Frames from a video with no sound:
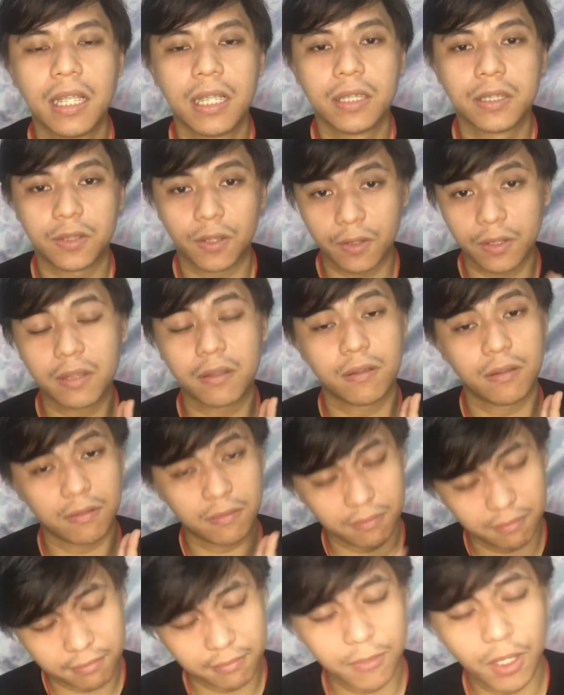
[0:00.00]
So,
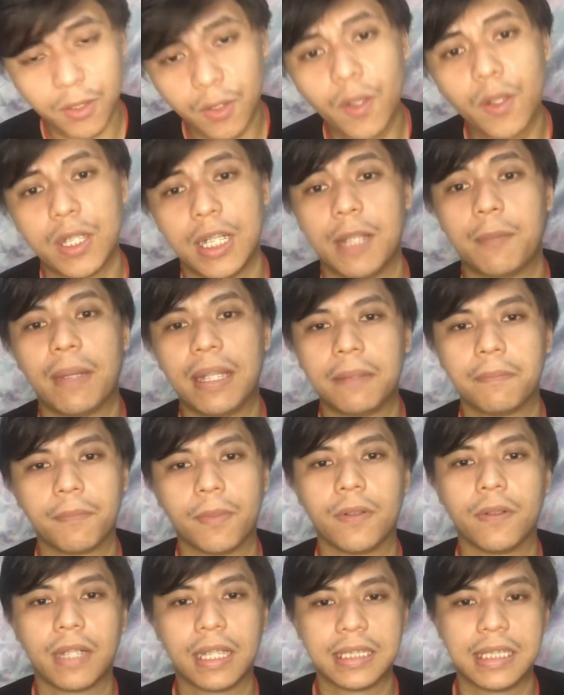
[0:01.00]
totoo naman
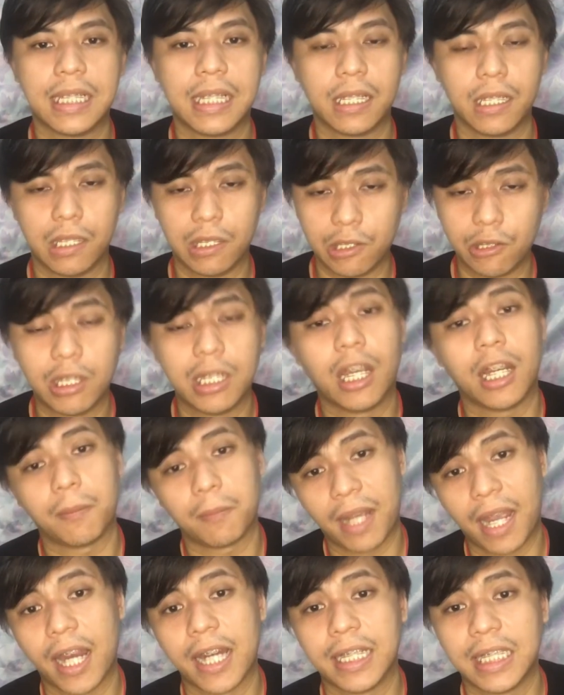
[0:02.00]
po kasi yung uh,
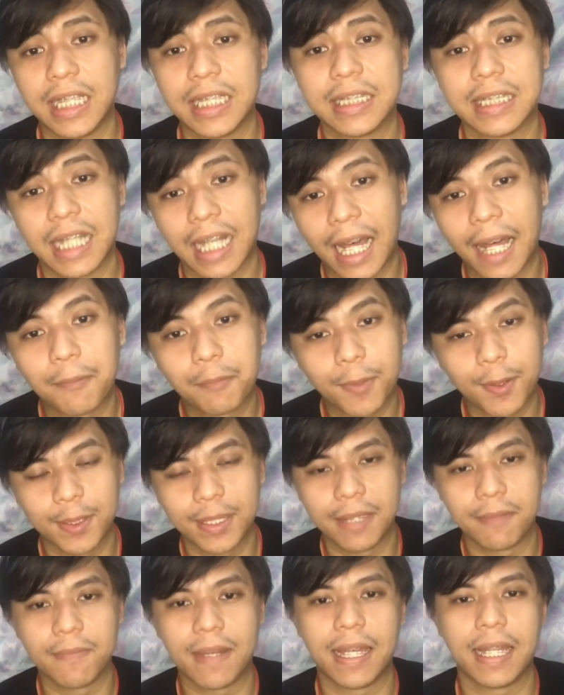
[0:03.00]
mga artista nga po,
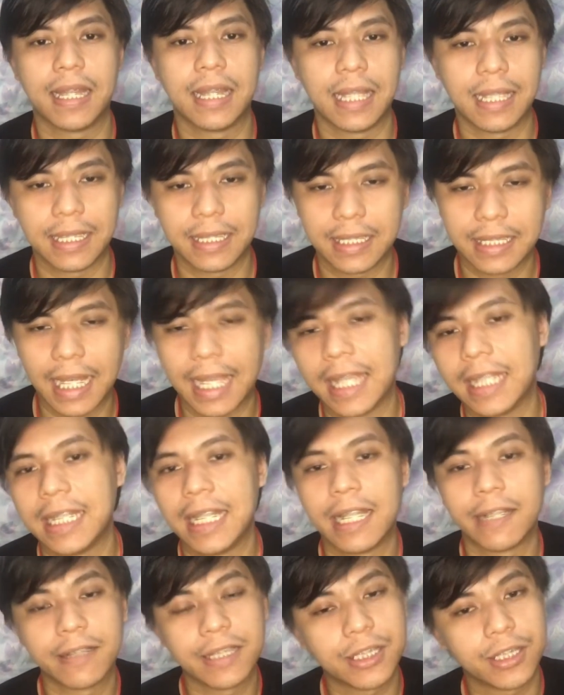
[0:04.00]
di ba, kaya
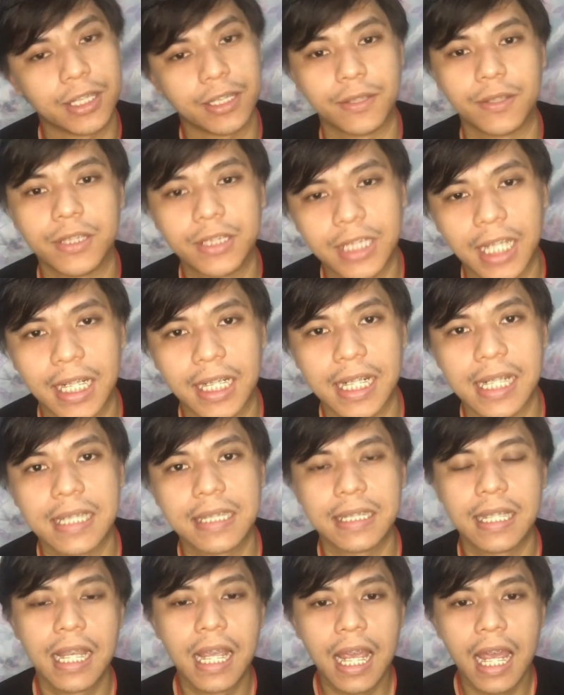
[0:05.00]
nila Richard
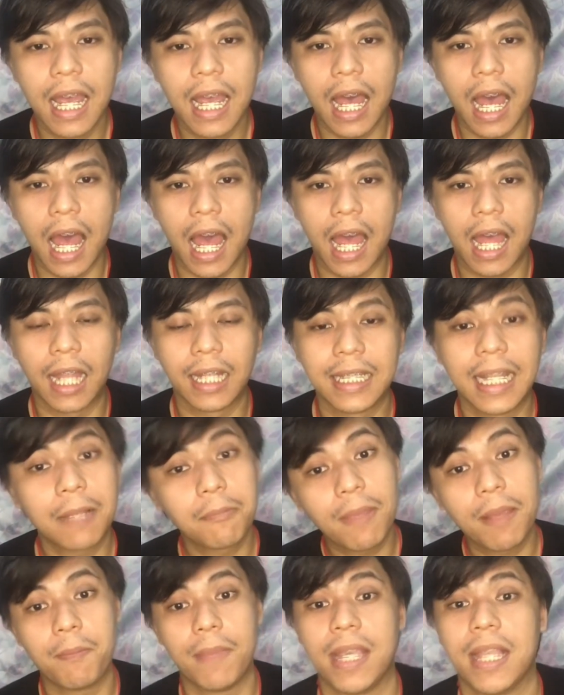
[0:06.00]
Gutierrez, uh,
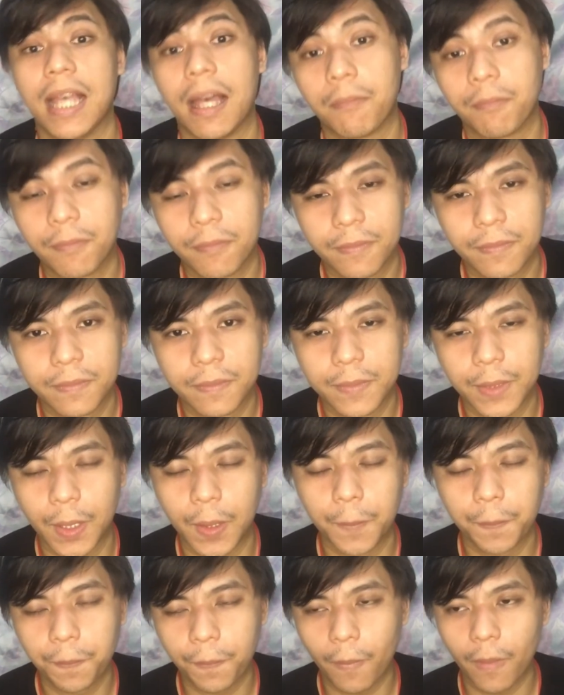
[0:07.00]
nagme-makeup,
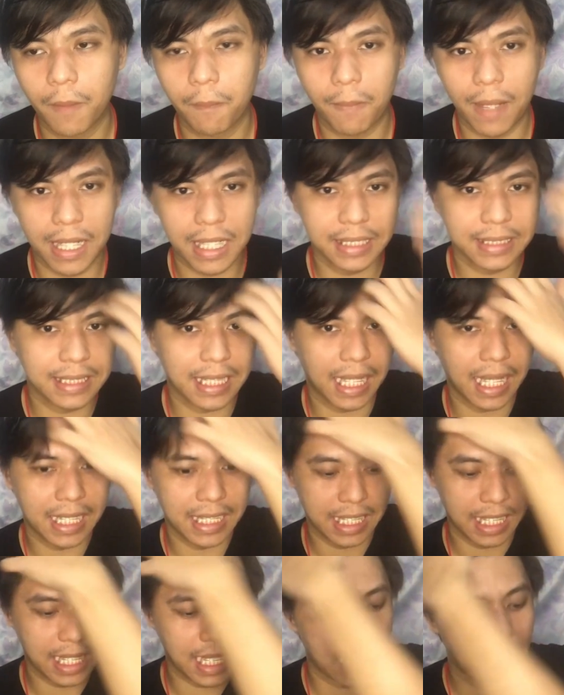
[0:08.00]
no, para sa
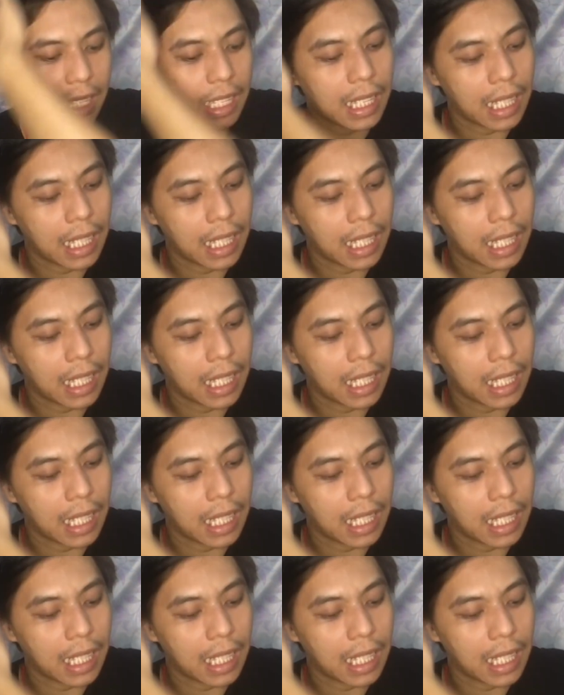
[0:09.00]
kanila